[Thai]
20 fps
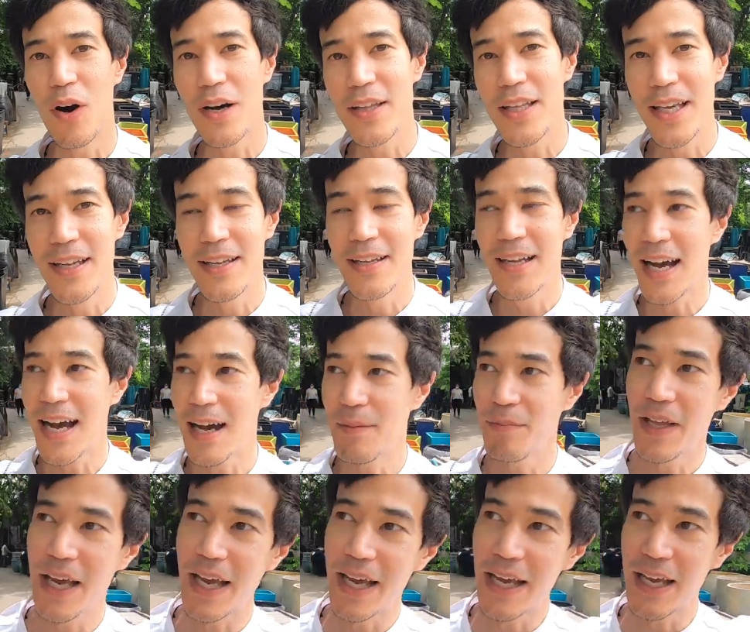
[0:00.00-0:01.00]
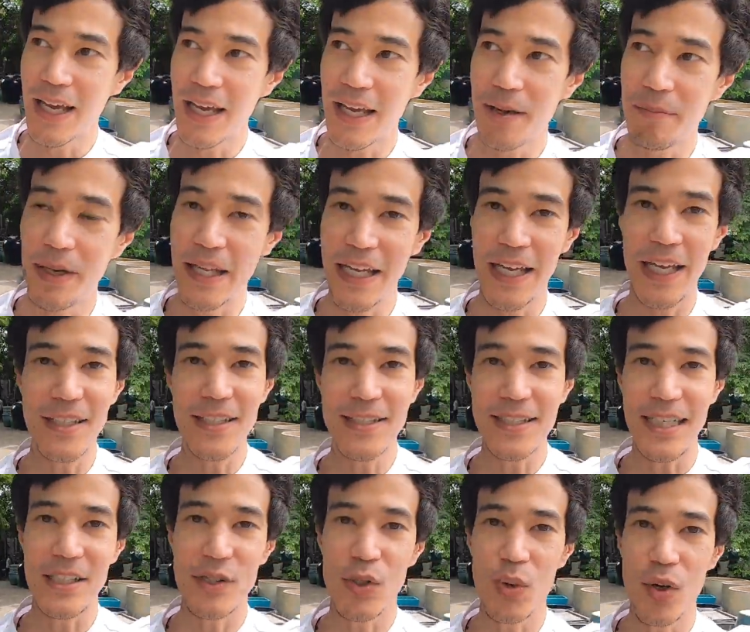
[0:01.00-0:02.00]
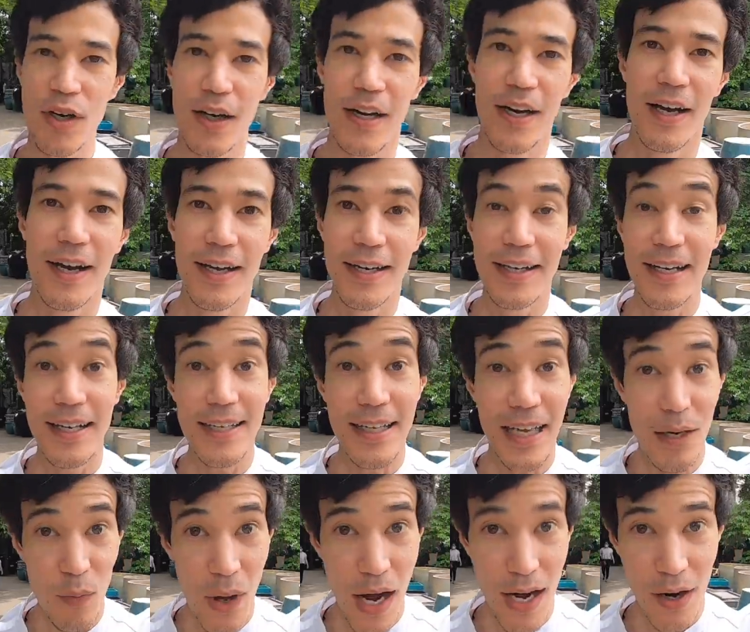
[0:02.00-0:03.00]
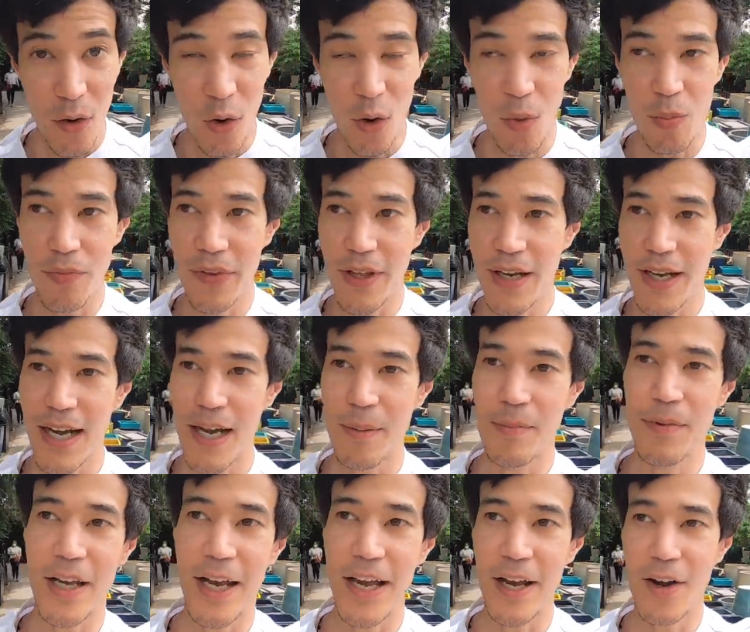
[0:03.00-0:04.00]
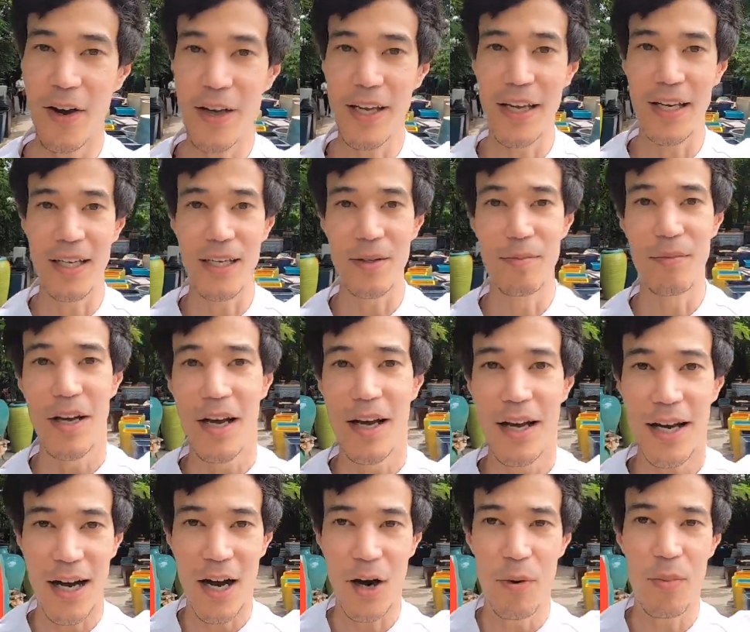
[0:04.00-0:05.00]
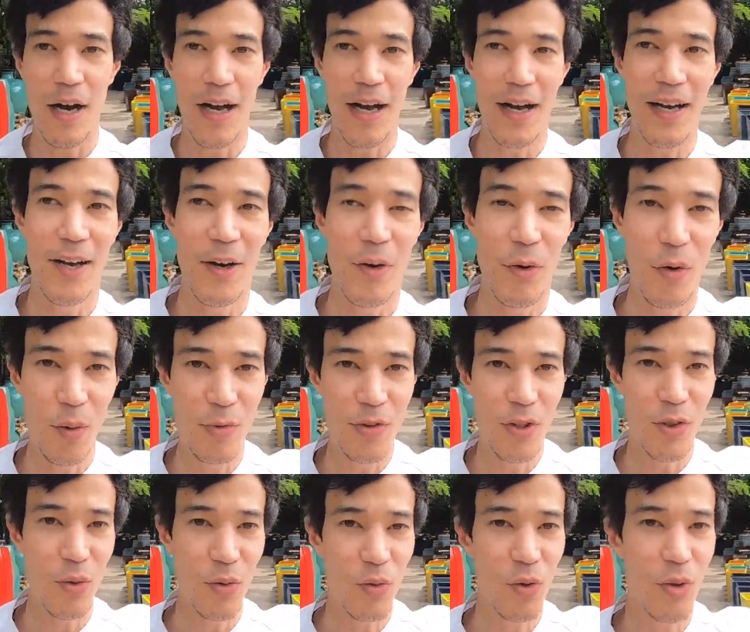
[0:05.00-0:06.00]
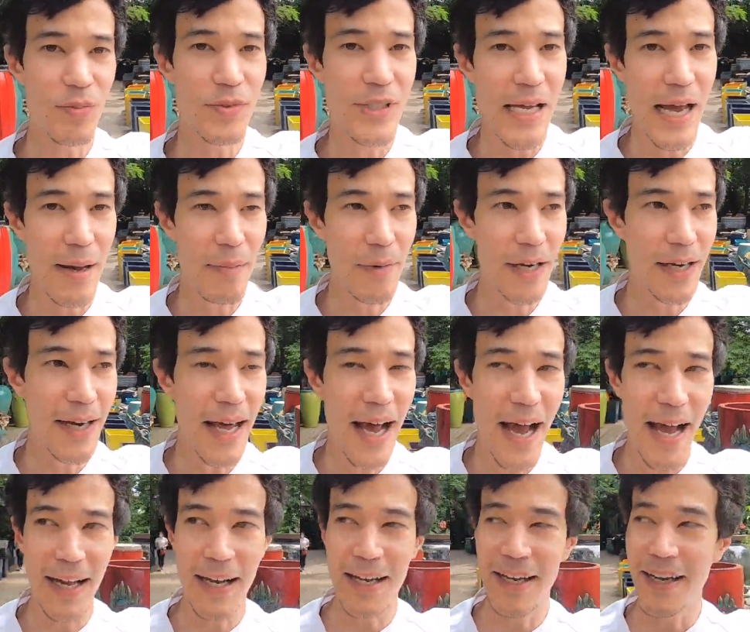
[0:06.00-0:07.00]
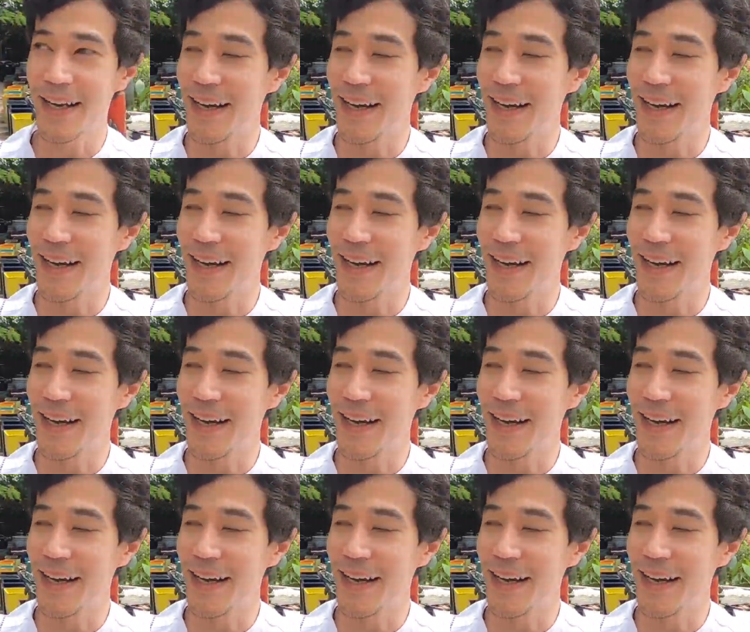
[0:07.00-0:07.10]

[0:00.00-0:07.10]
งกระทินนะครับในปีนี้ก็จะจัดช่วงเดือนธันวาคมนะครับยังไงก็อย่าลืมเข้ามาร่วมสนุกร่วมแจมกันได้เลย